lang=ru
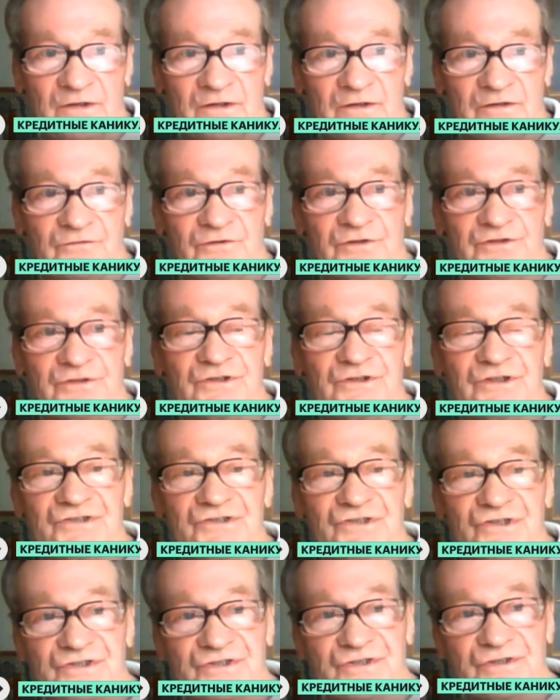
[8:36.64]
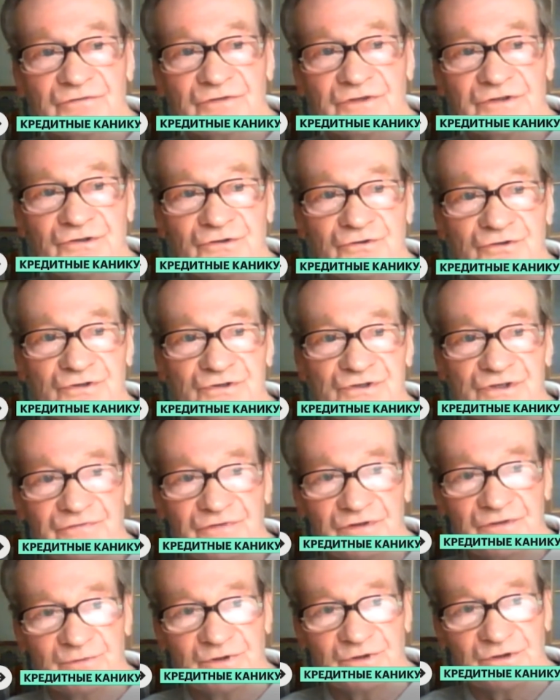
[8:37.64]
Видите, я сейчас не владею
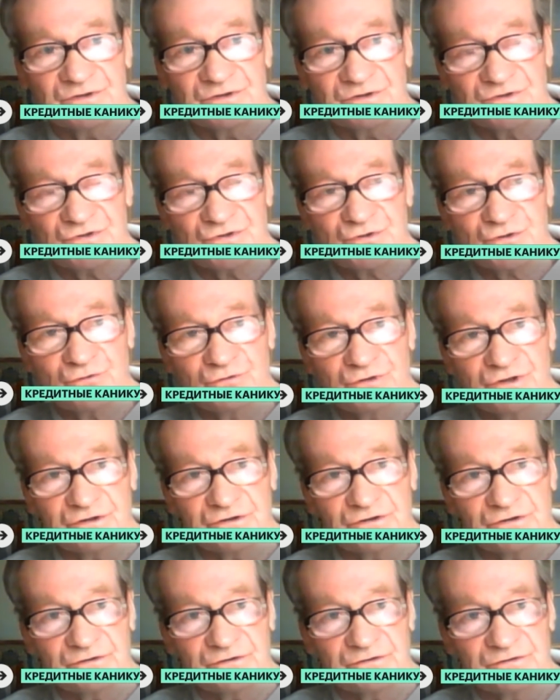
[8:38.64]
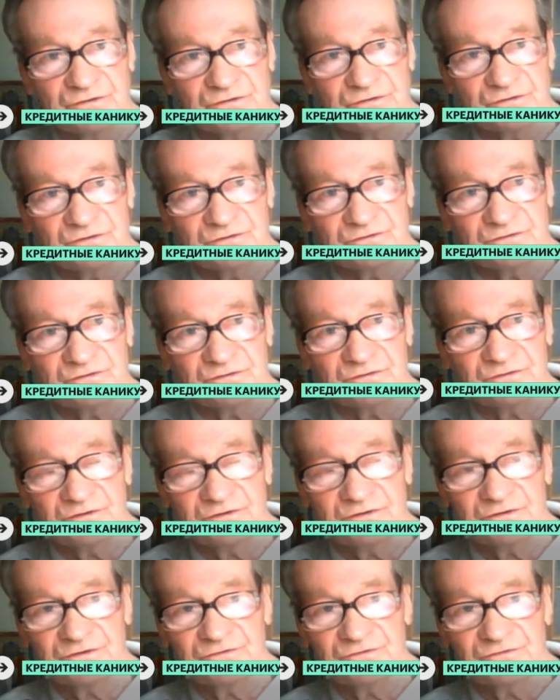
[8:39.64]
цифрами, сколько,
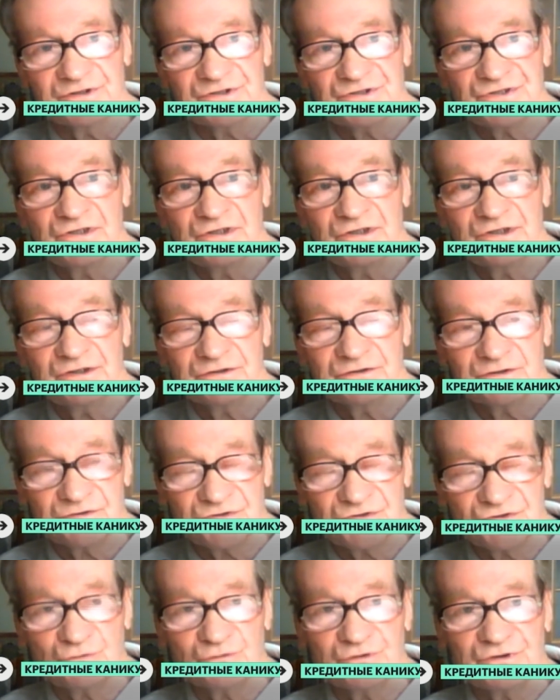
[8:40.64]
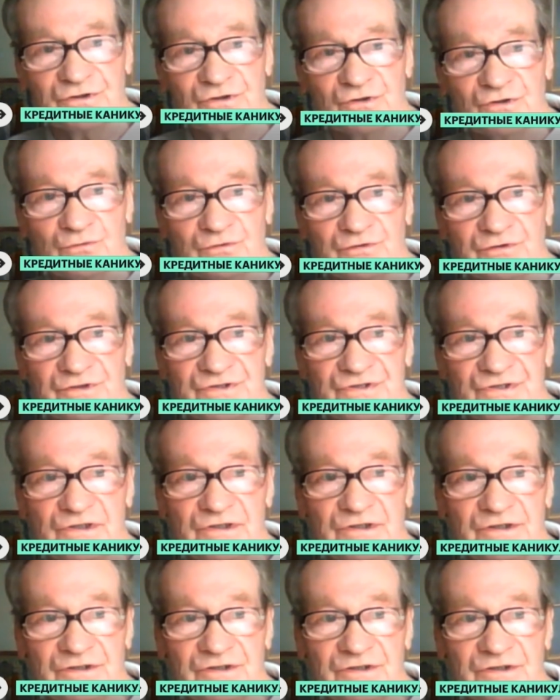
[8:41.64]
э, этого населения, э, сколько такого
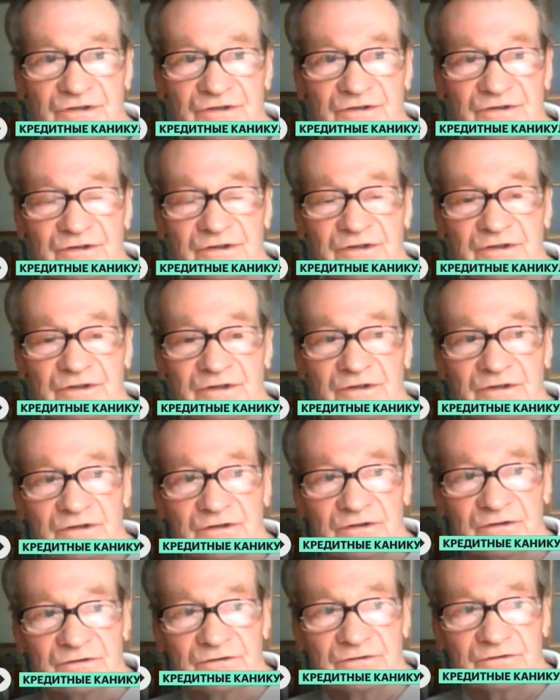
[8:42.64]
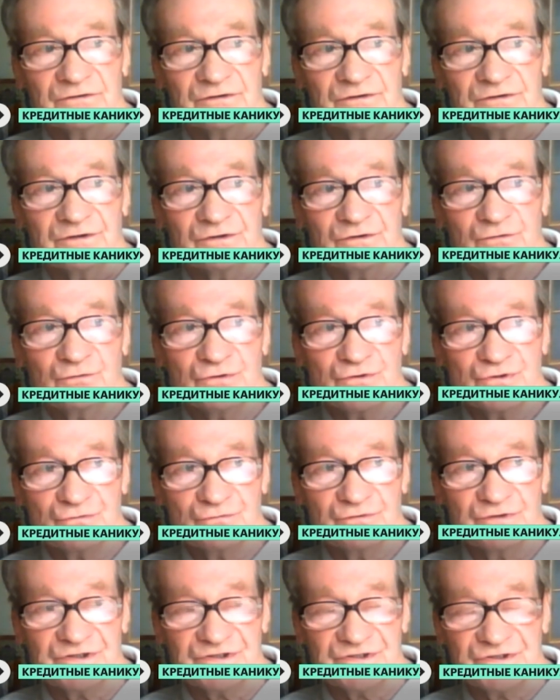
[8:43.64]
населения э, находится
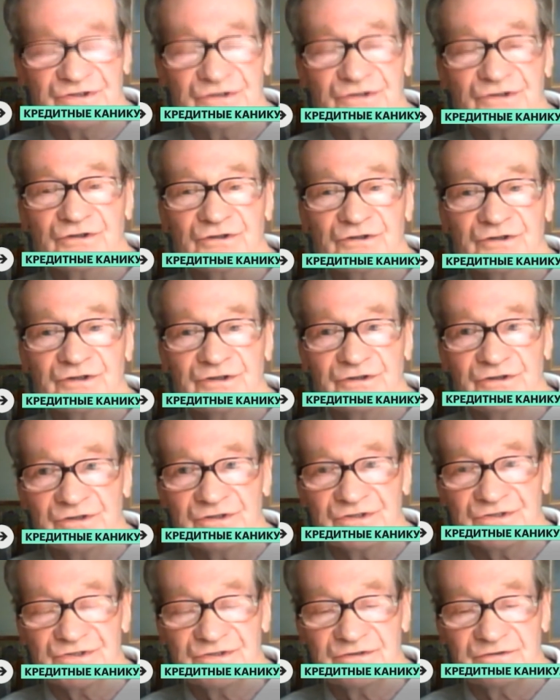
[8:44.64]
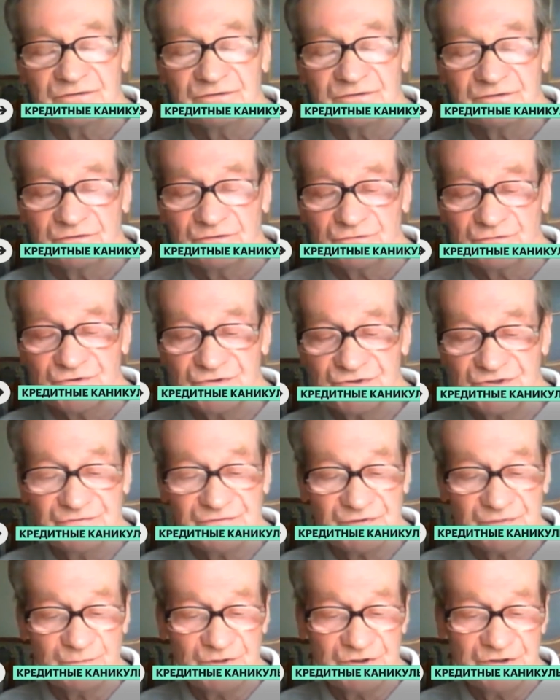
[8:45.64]
у нас, хотя она есть. То есть
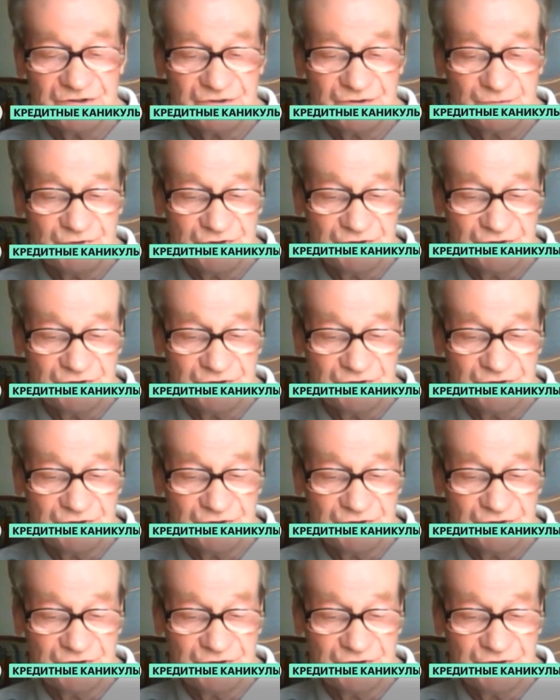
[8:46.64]
цифрами я этими не